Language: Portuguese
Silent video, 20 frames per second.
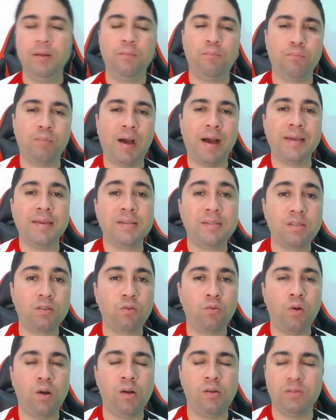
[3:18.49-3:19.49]
Bahia
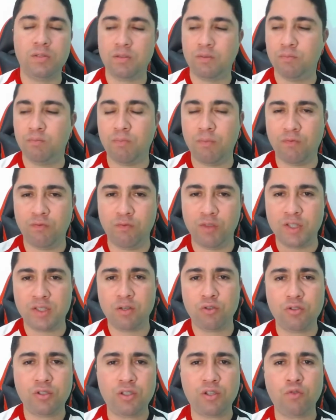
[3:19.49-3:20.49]
cinco,
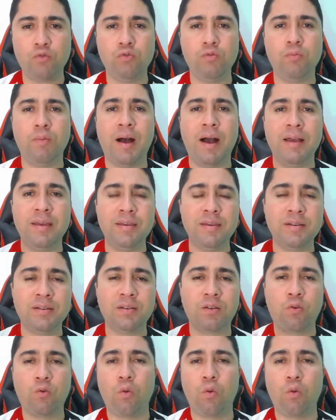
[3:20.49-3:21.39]
venceu de 5 no Bahia,